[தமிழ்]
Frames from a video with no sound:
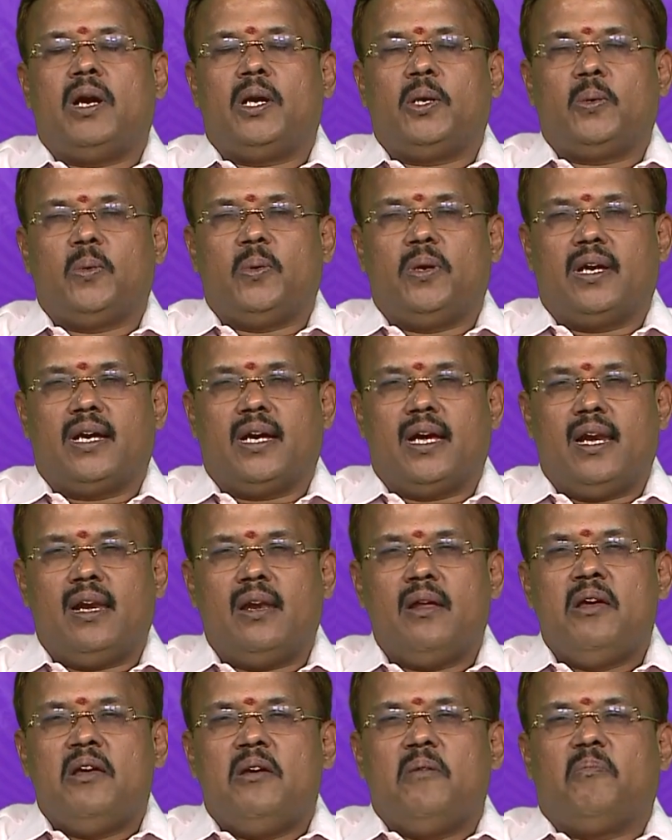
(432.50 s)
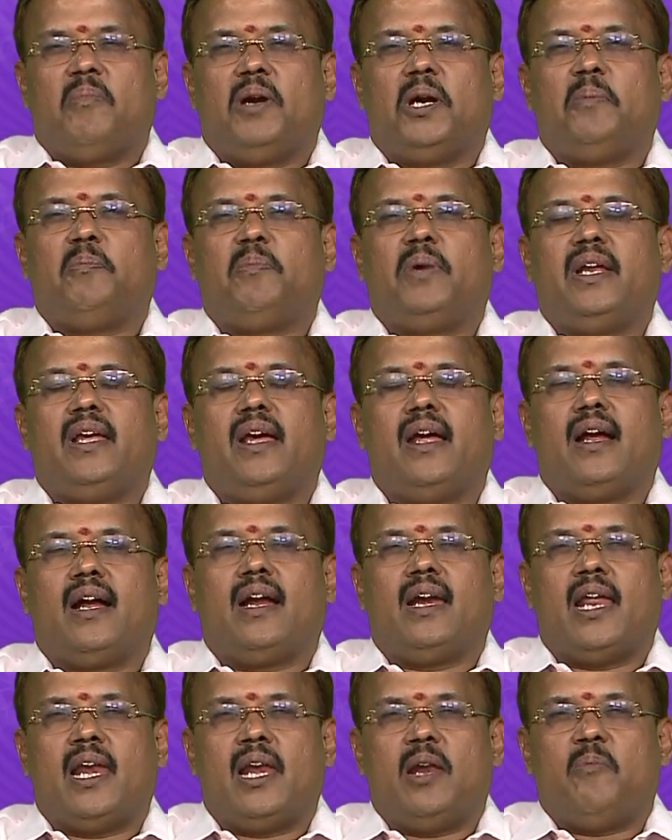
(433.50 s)
அனுகூலங்கள் படிப்படியாக
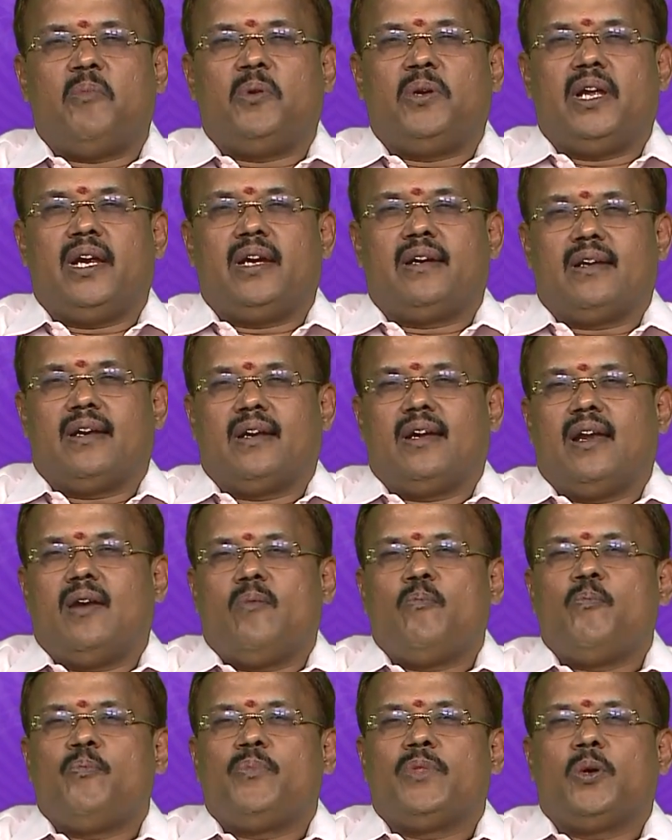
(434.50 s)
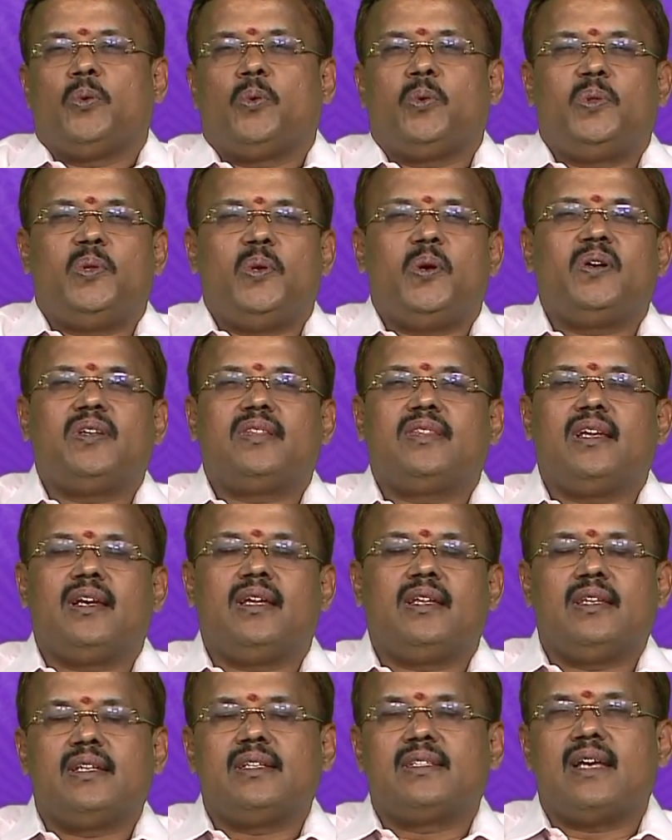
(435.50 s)
நல்ல முன்னேற்றங்கள் உத்தியோகத்தில்
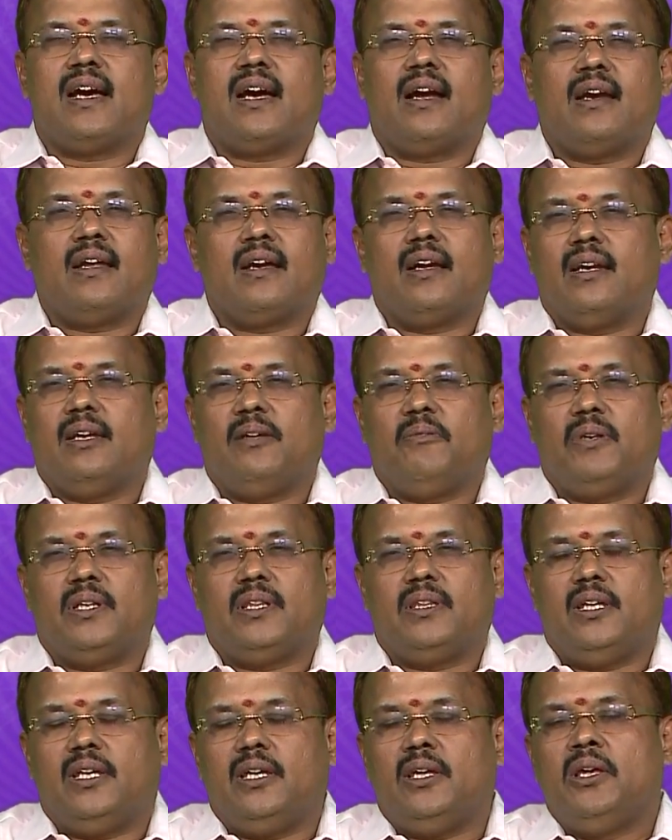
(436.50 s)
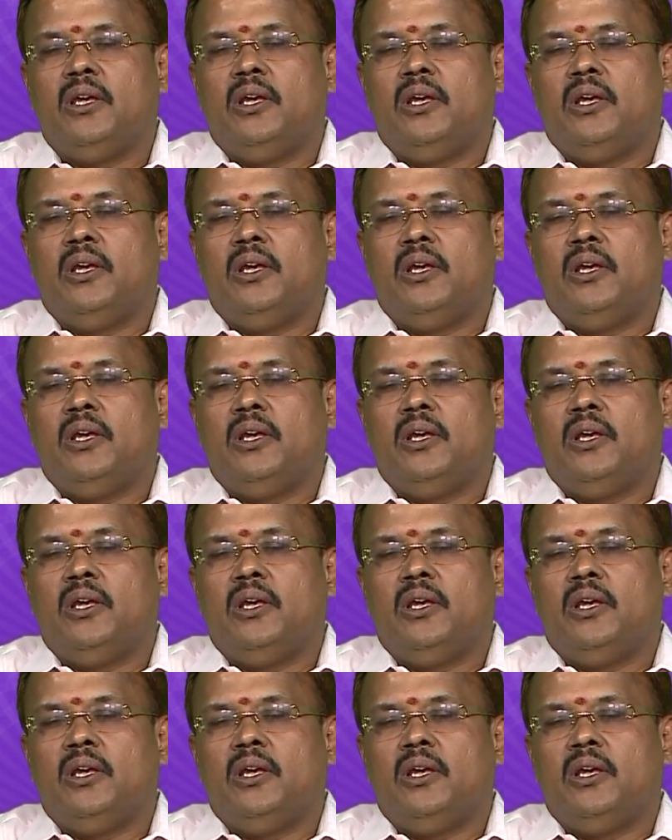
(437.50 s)
இருந்த சங்கடங்கள் நிவர்த்தி